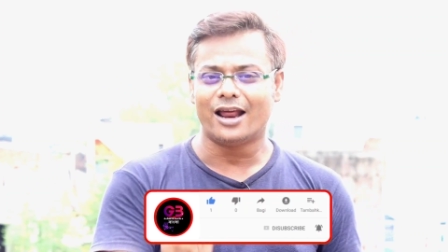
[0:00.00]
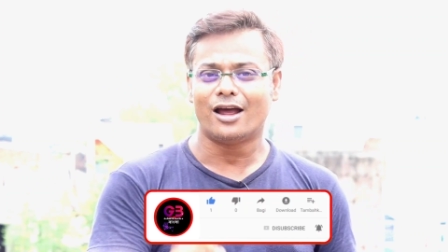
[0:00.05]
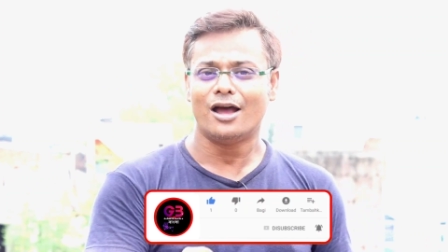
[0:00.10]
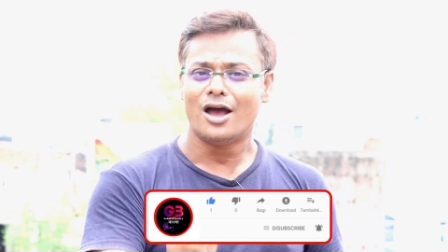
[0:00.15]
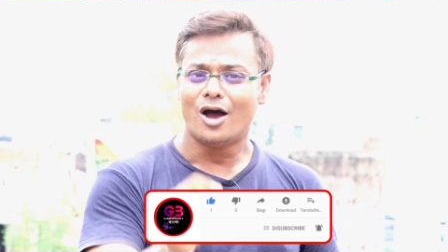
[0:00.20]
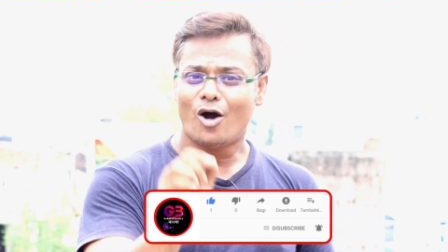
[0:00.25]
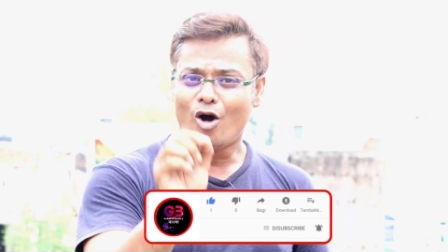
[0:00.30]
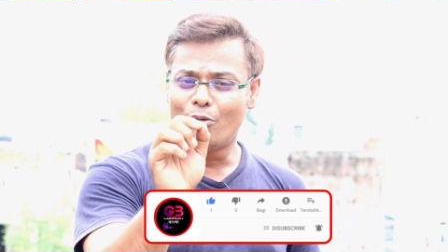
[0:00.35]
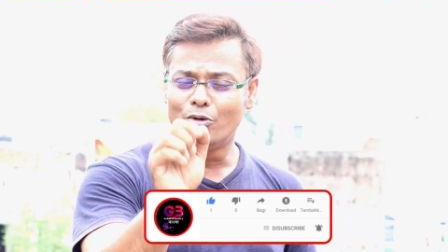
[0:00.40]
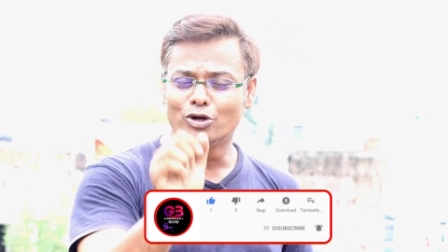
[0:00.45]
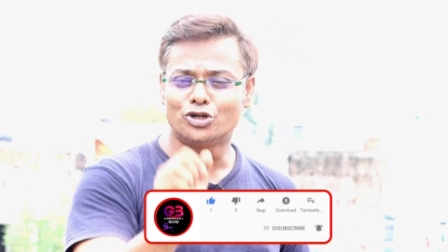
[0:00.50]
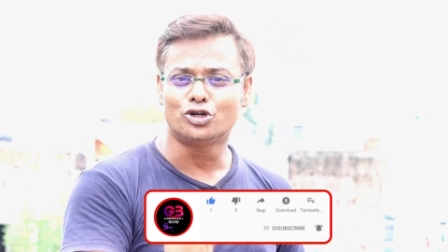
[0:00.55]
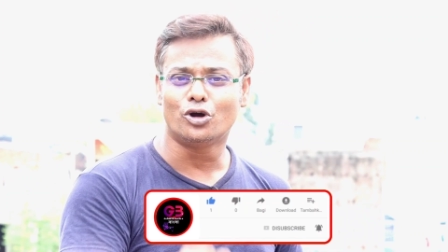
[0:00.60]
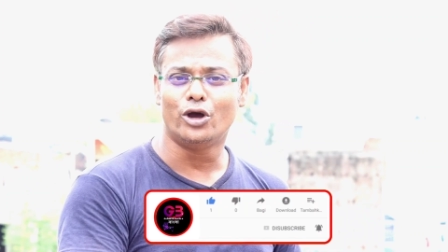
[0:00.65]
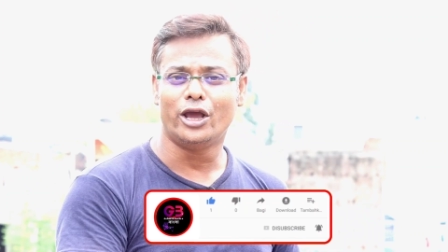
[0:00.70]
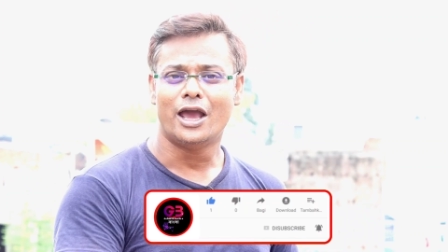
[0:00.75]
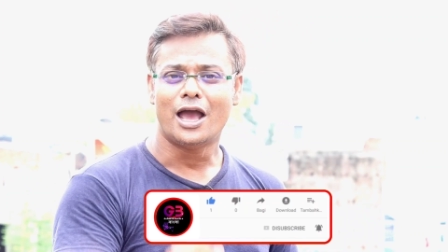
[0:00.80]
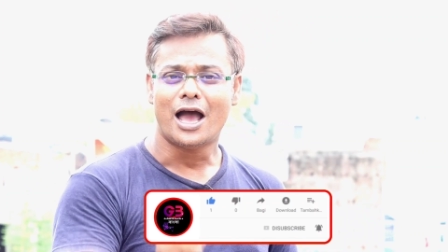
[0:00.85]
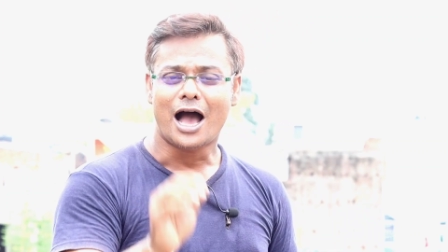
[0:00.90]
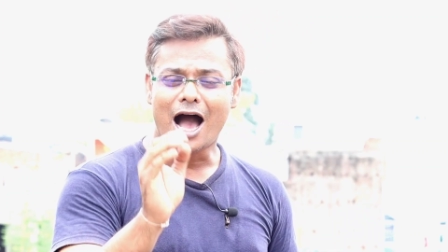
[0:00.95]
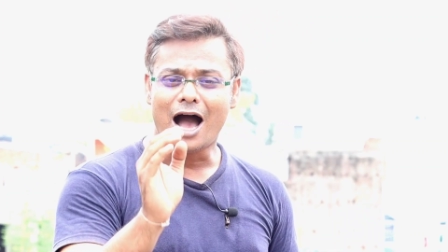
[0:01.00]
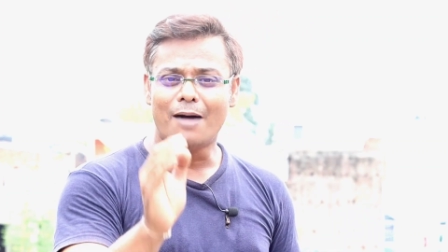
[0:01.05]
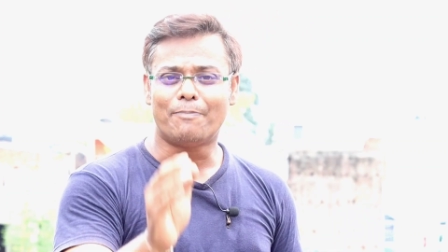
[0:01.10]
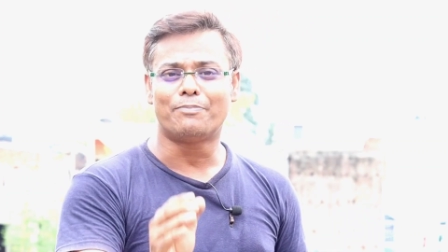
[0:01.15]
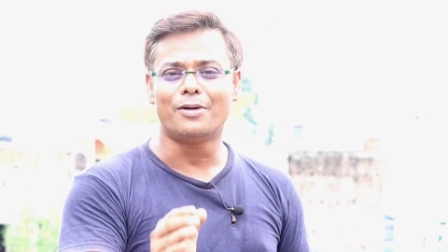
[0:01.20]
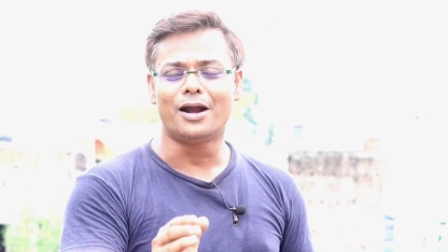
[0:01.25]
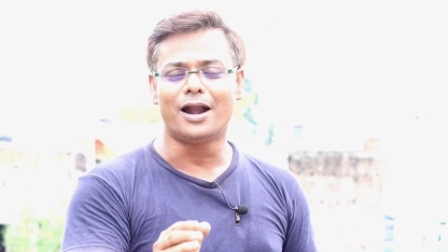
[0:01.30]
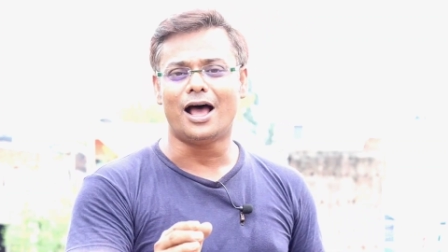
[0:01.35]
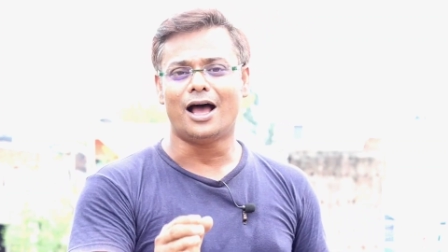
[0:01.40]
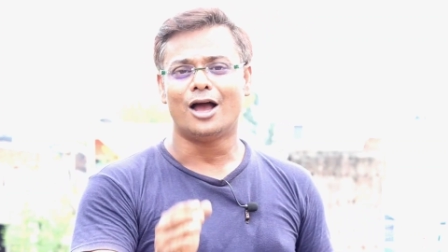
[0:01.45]
আর অবশ্যই
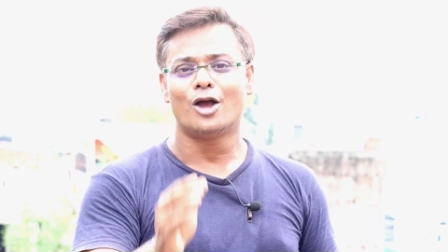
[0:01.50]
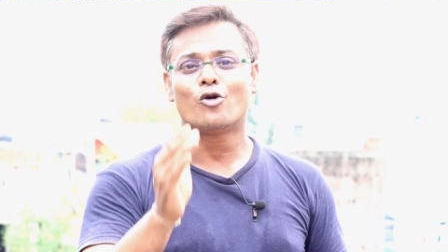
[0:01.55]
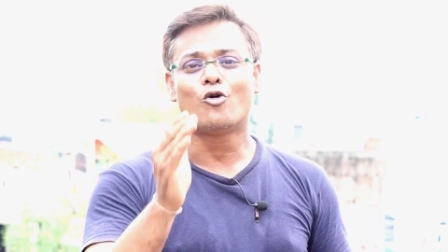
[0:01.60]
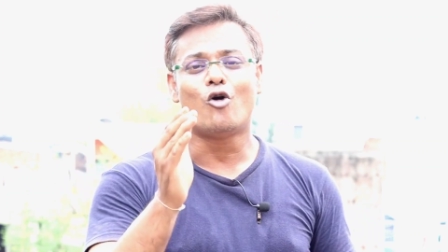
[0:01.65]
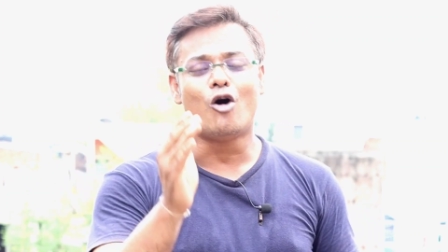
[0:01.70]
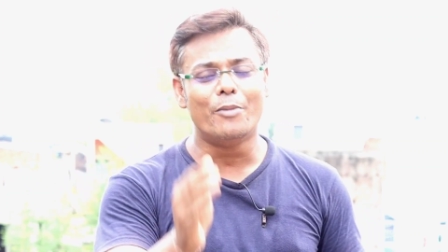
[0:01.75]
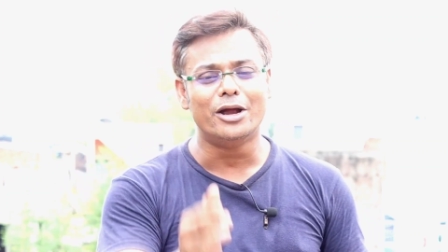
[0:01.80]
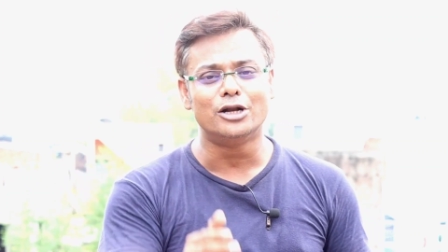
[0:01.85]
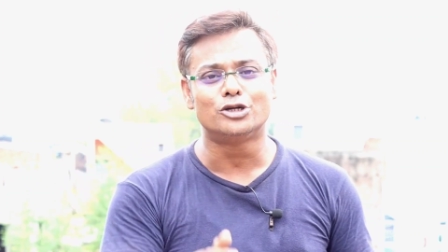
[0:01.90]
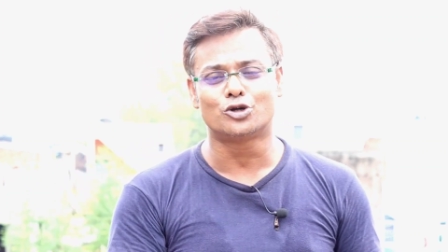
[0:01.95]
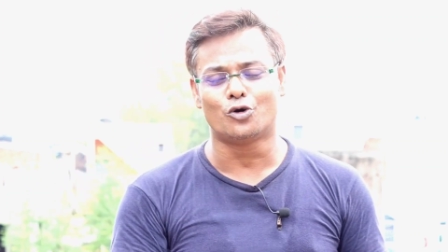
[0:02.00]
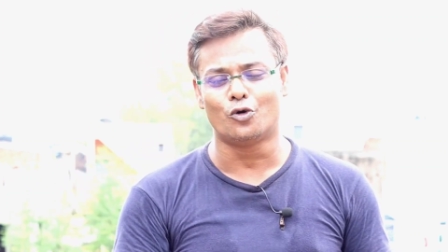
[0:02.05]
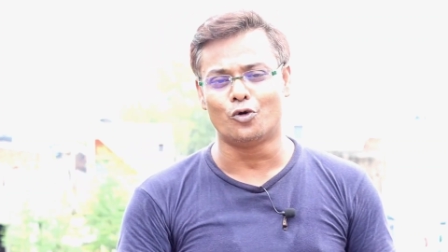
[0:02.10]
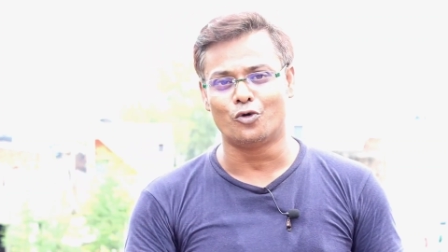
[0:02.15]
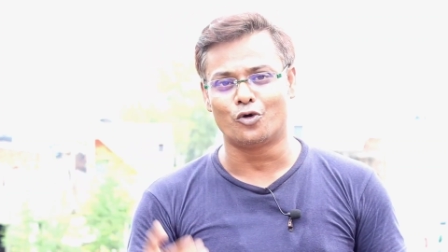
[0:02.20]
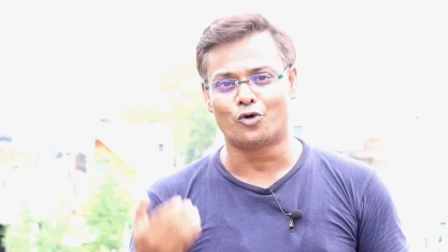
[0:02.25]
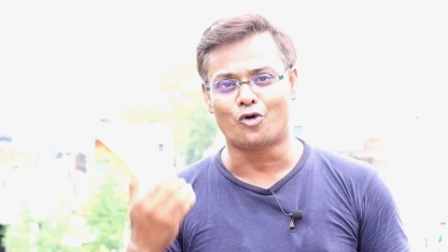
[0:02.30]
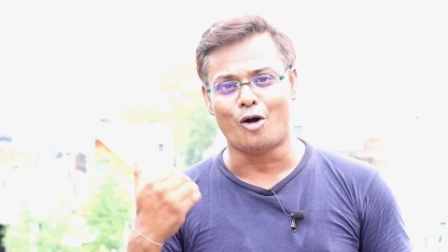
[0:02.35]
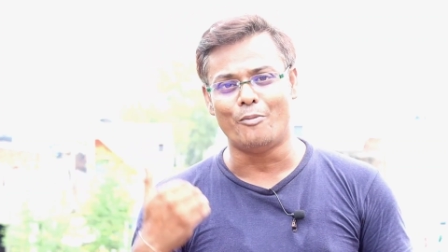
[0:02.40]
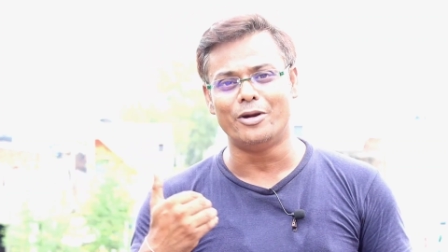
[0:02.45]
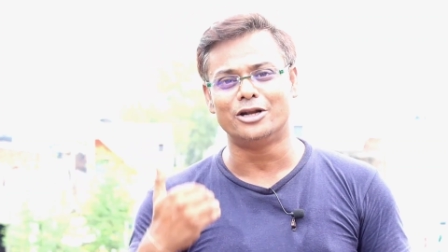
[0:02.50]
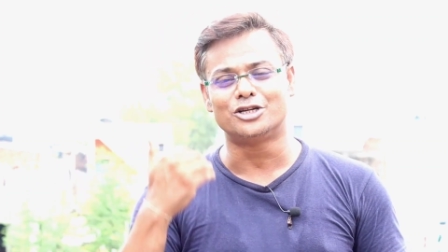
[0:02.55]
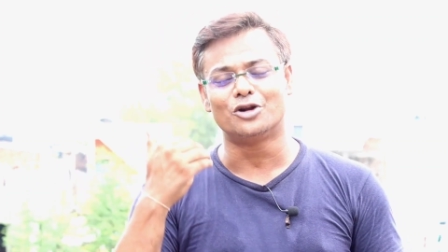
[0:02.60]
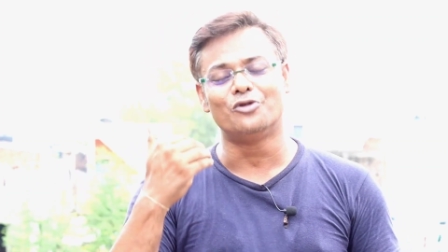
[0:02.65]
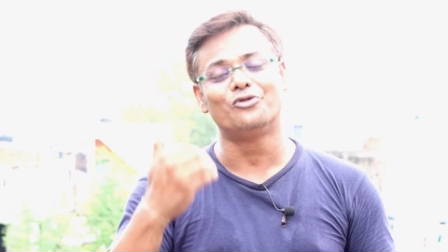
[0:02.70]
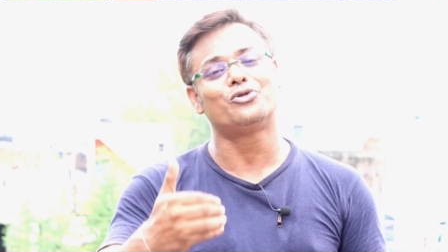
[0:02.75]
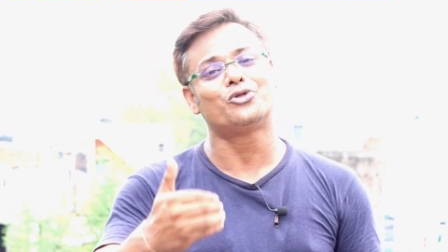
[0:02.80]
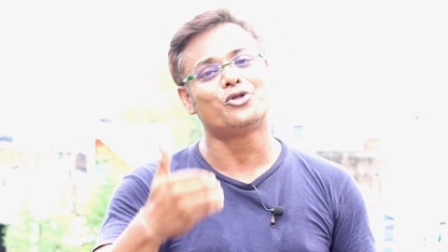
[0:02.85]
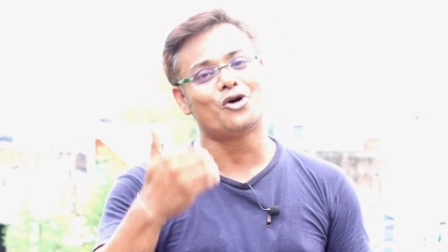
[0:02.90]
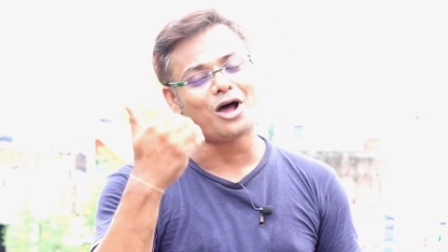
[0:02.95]
আপনারা কমেন্টস করুন
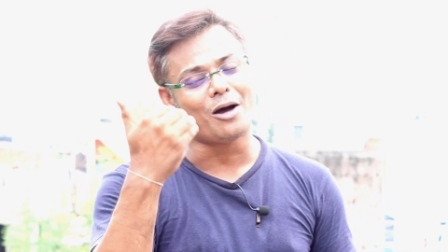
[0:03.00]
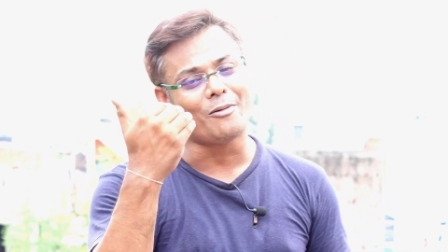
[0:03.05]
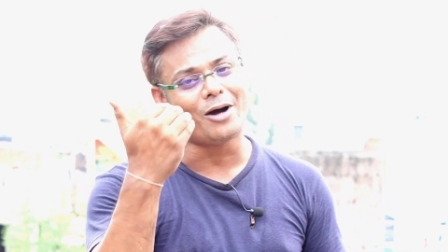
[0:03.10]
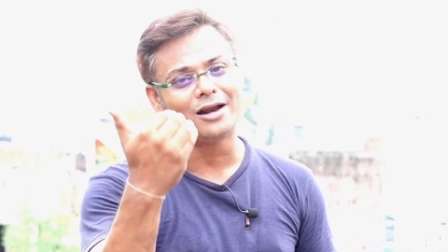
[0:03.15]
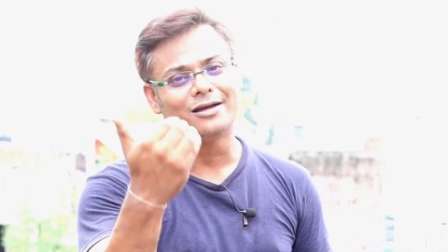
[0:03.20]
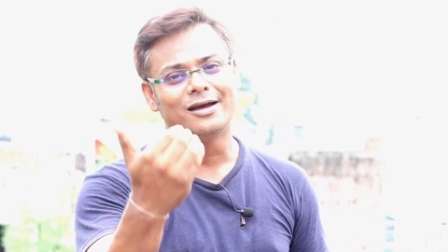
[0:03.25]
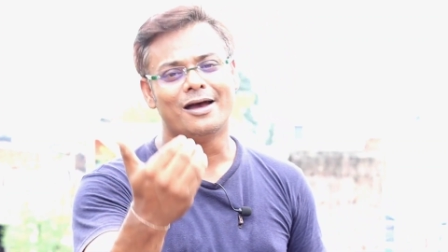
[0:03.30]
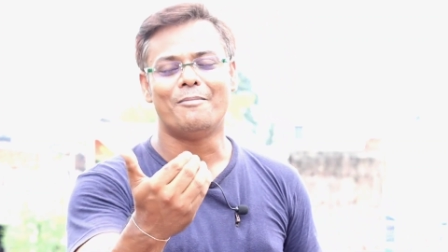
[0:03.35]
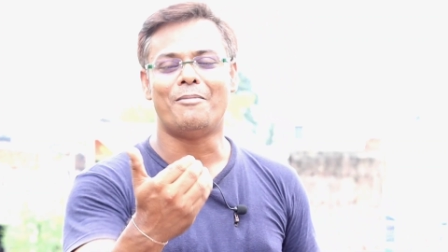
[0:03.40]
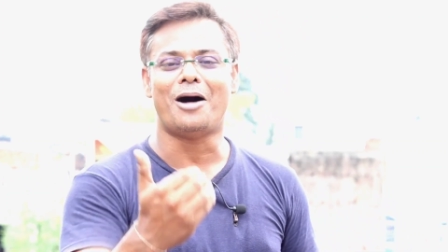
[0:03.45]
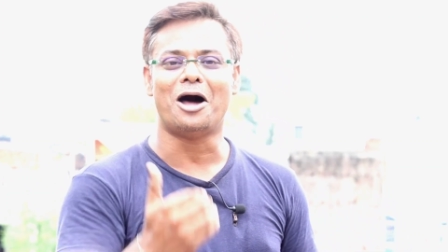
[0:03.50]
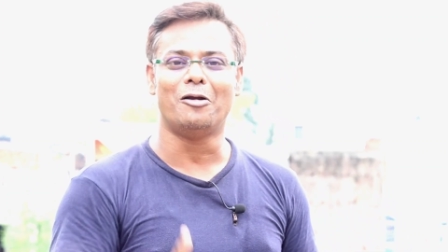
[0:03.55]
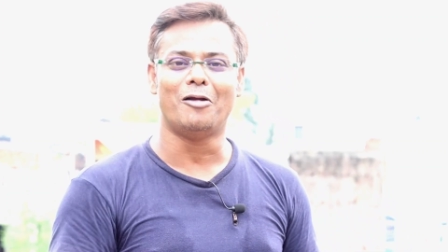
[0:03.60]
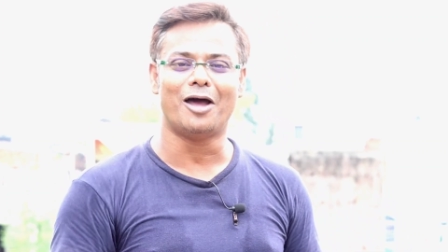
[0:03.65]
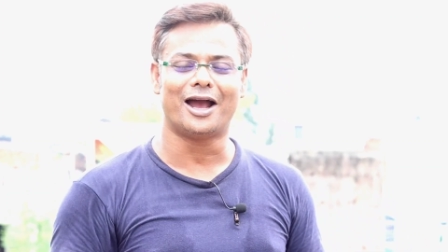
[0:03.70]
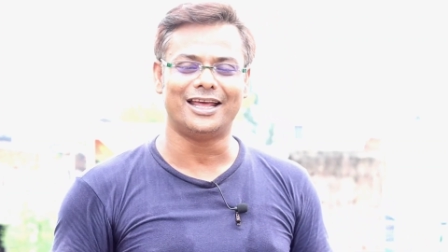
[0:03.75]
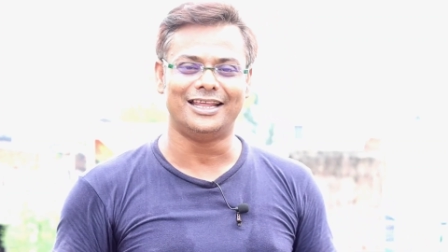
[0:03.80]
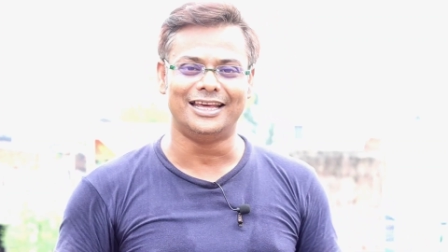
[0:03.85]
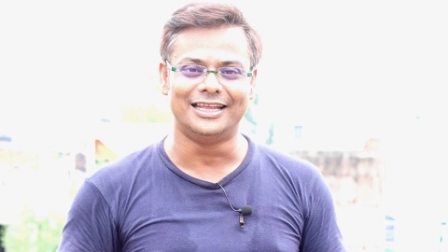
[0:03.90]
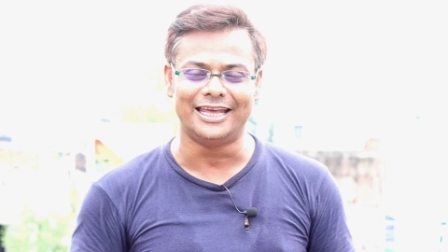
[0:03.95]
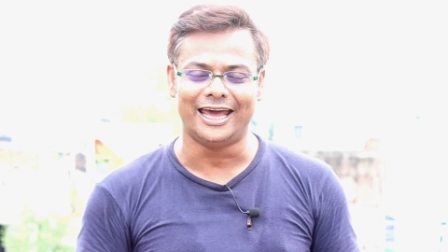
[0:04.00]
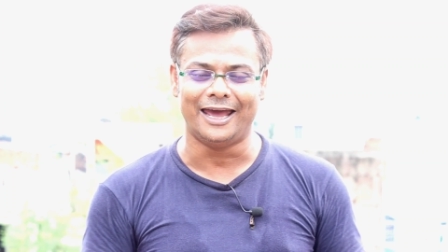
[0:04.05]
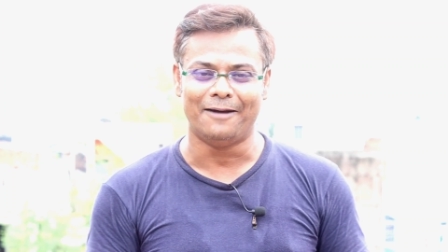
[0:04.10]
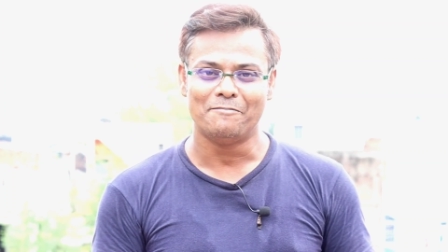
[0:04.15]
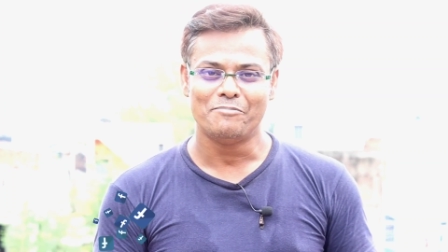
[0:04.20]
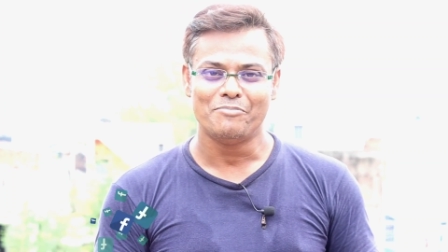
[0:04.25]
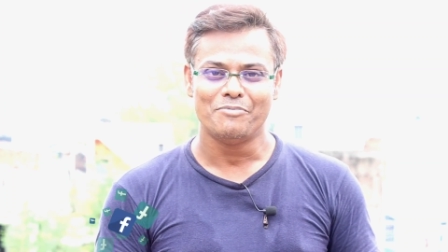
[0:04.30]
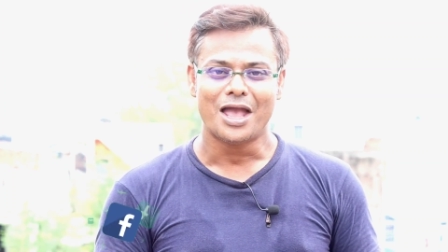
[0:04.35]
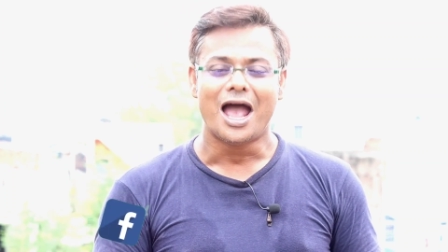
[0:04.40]
কমেন্টসের উত্তর আমার ভালো লাগে দিতে